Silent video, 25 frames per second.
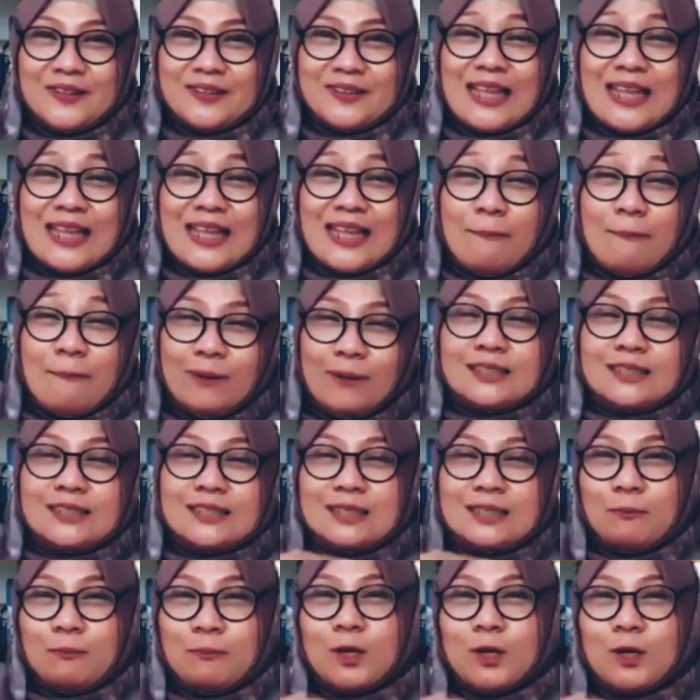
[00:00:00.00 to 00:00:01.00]
tapi
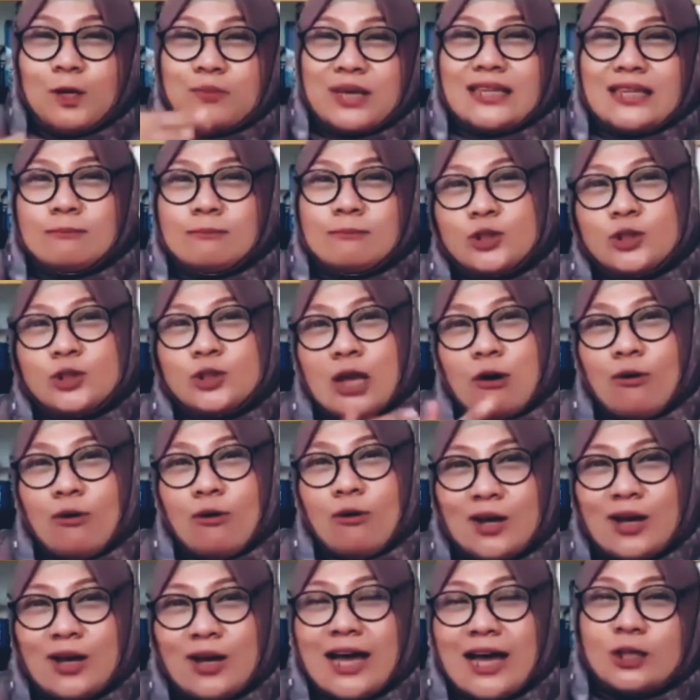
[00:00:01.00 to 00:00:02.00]
sebelum kita
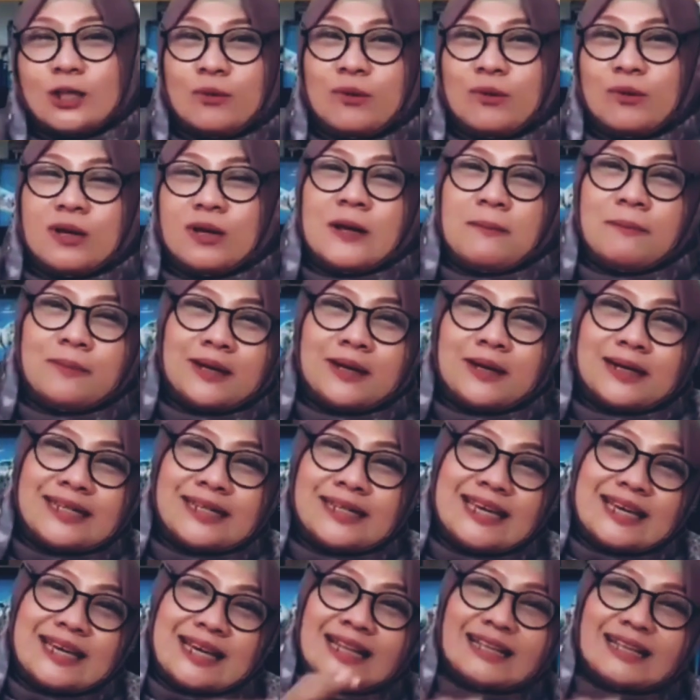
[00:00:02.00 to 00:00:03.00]
musyawarah atau
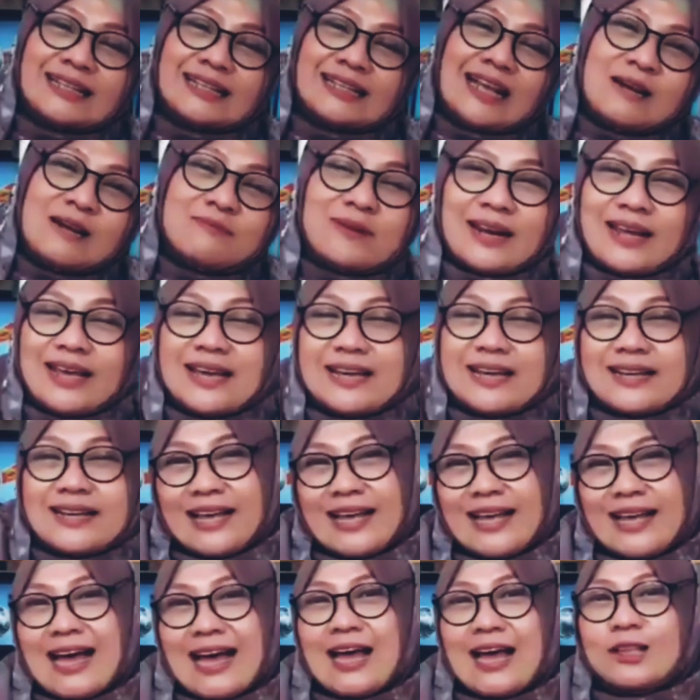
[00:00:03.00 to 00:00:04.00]
mengingatkan
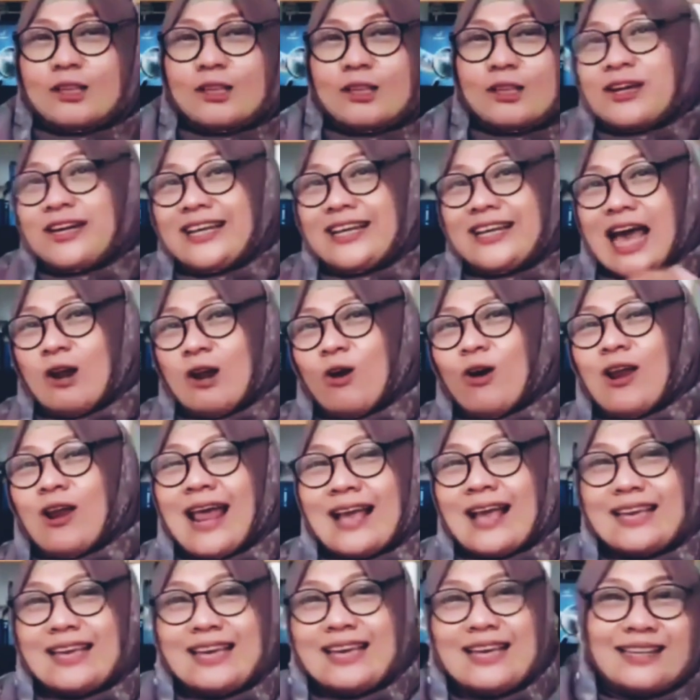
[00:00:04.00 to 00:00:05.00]
mereka atau dialog
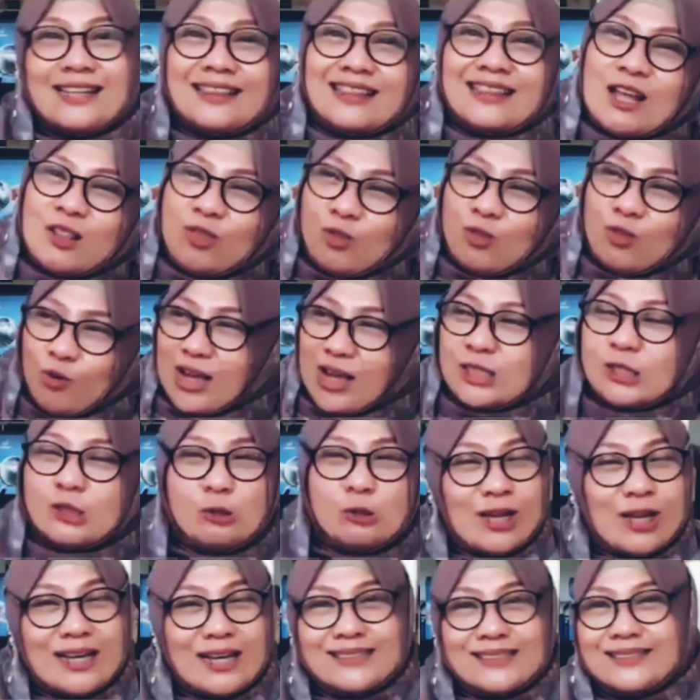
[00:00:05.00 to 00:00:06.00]
lagi tentang
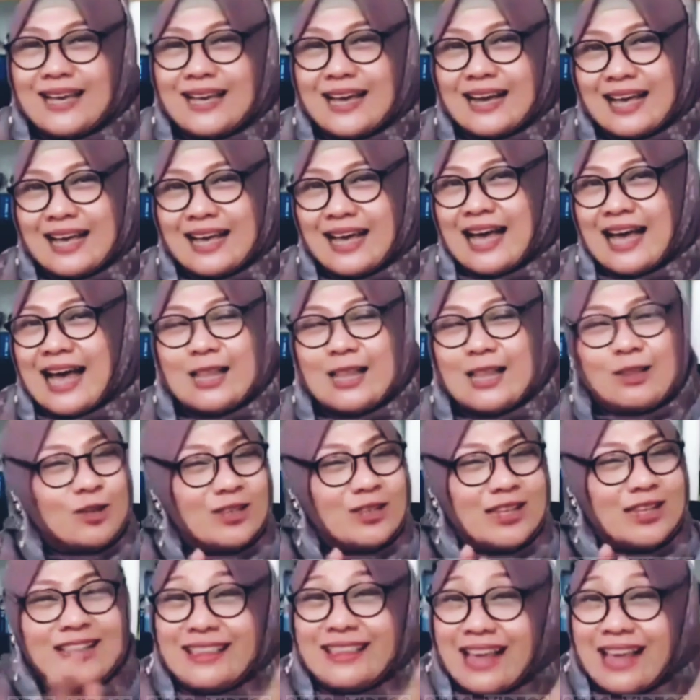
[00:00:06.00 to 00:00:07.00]
tugas-tugasnya ke
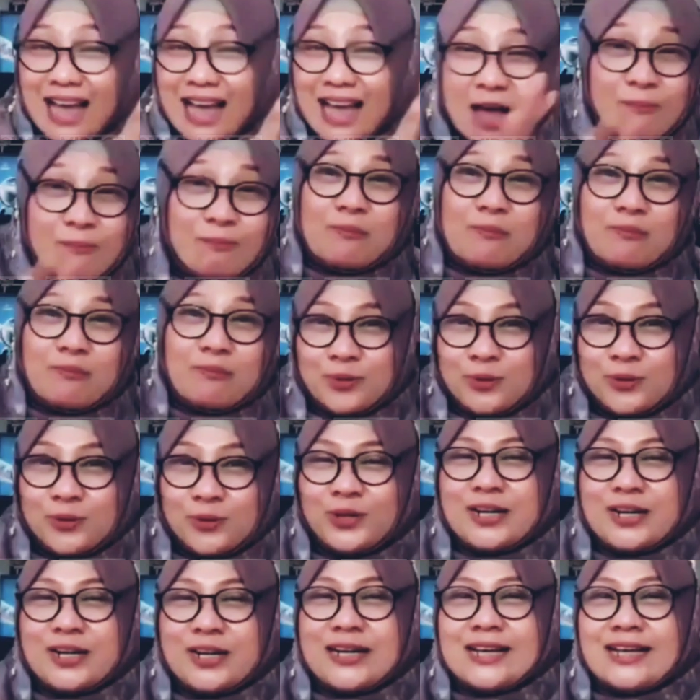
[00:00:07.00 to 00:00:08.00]
atau tentang
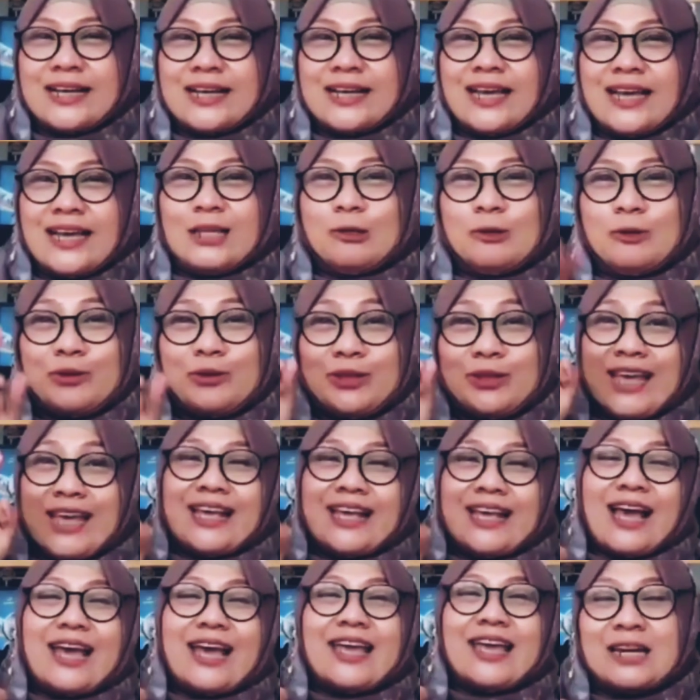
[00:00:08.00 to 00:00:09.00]
apapun itu
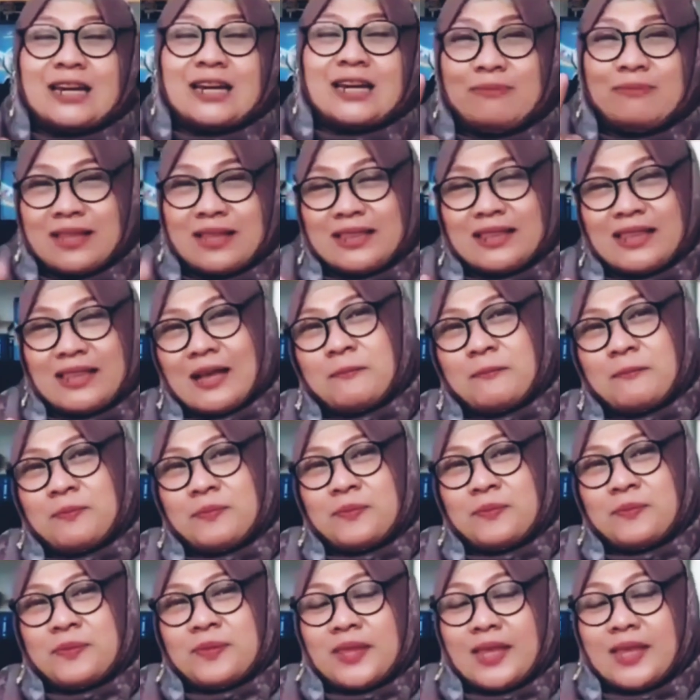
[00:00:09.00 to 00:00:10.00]
tiga yang diminta
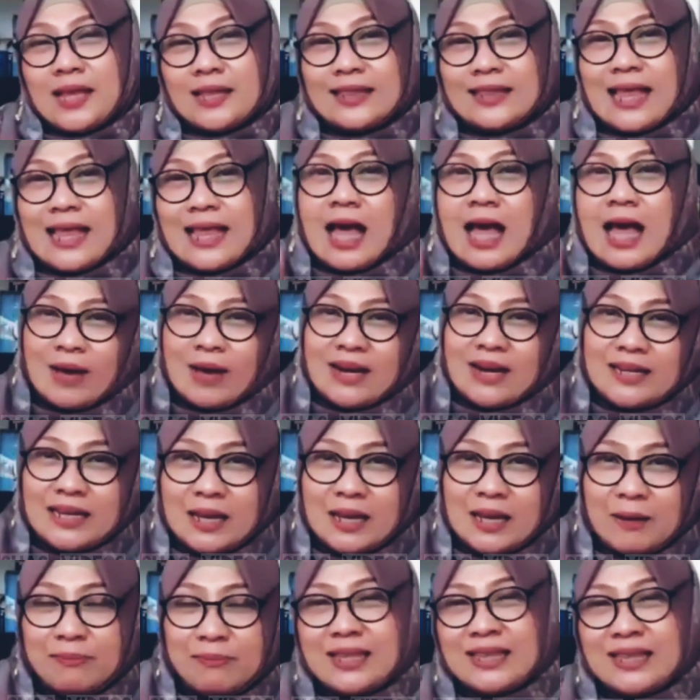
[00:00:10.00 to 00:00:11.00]
ya
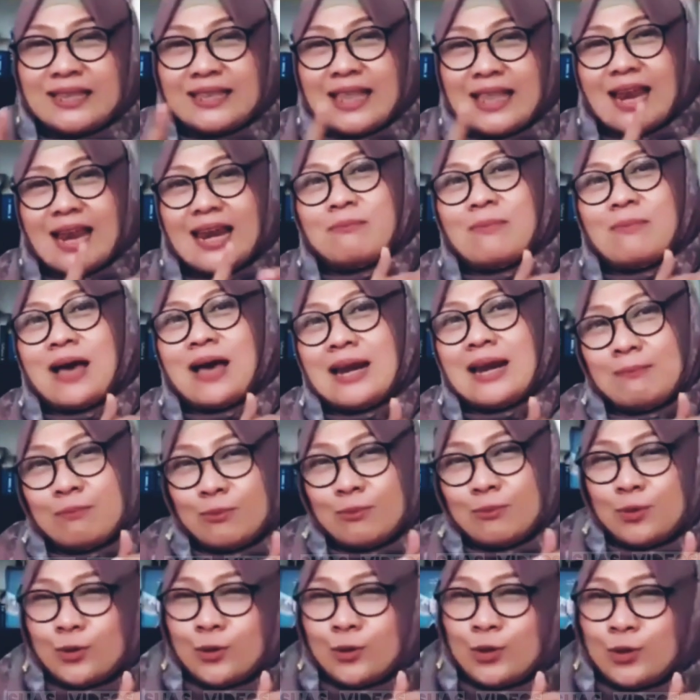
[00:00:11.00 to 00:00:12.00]
tahapannya minta lemah
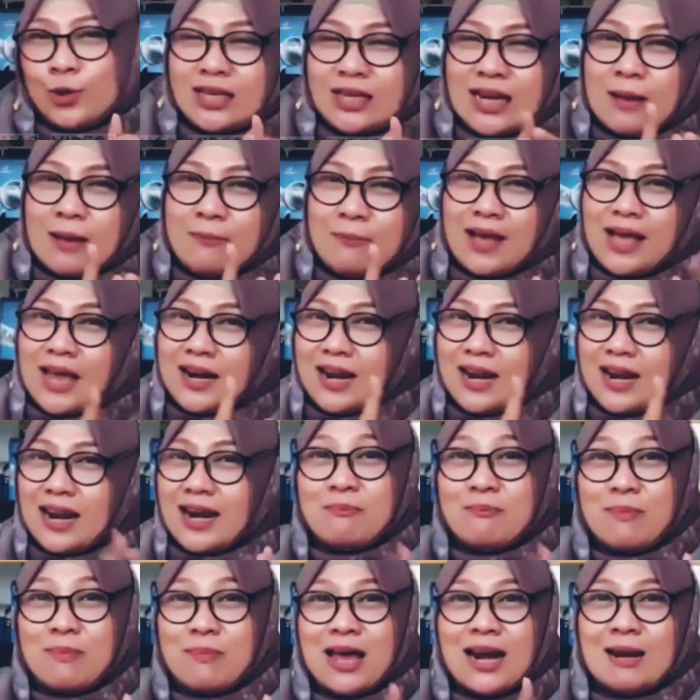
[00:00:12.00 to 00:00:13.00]
lembut kenapa
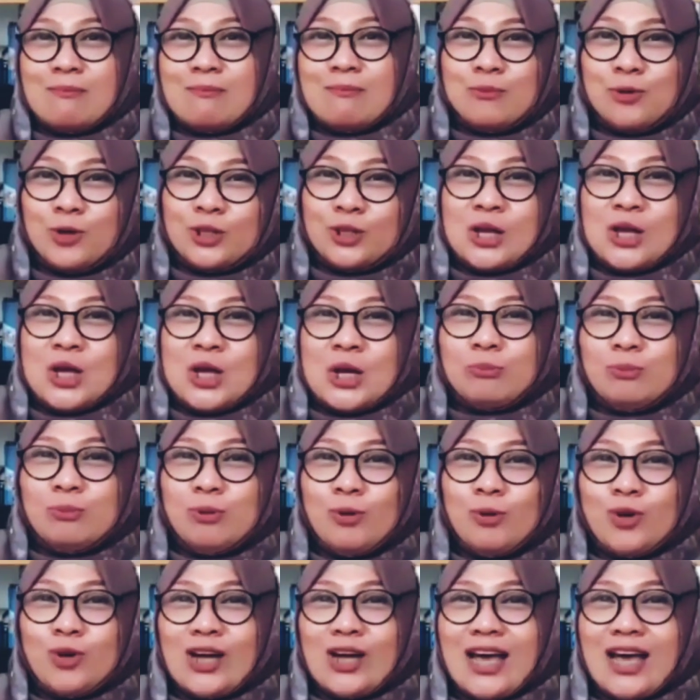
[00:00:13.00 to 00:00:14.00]
karena lemah lembut
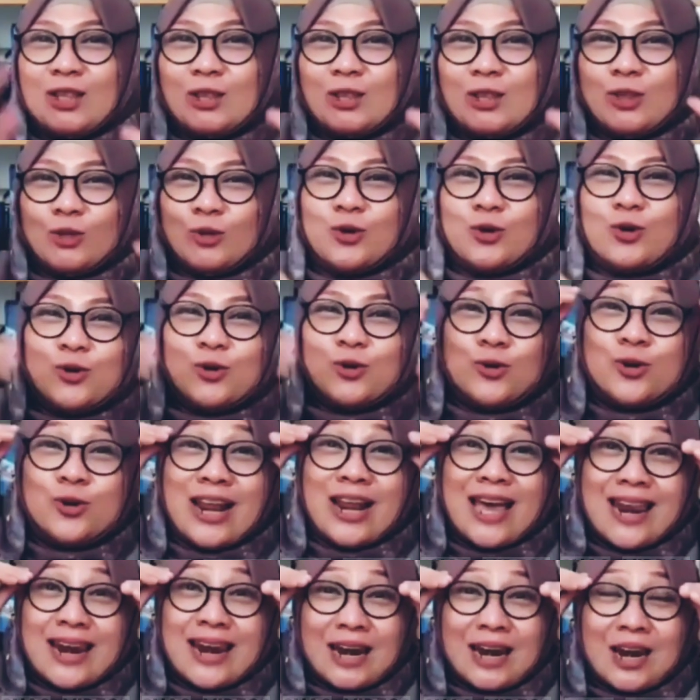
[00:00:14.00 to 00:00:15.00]
bukan
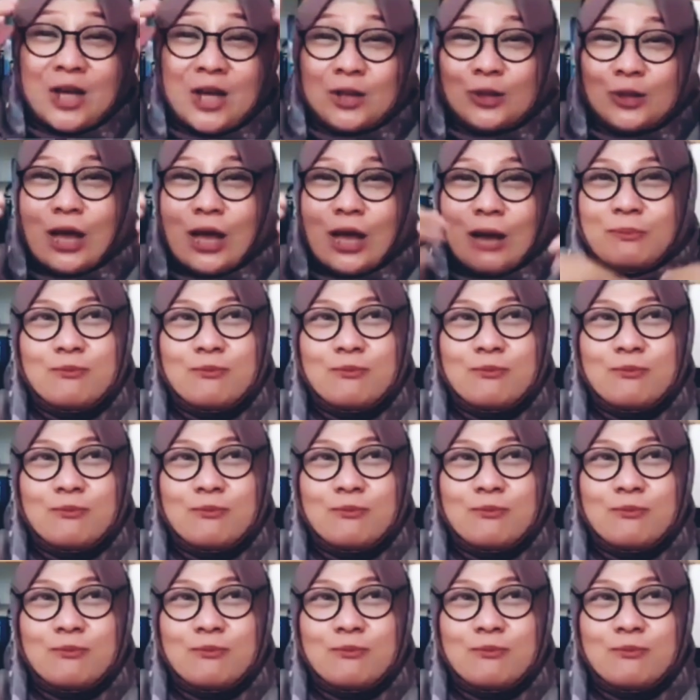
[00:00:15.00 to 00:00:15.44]
turunan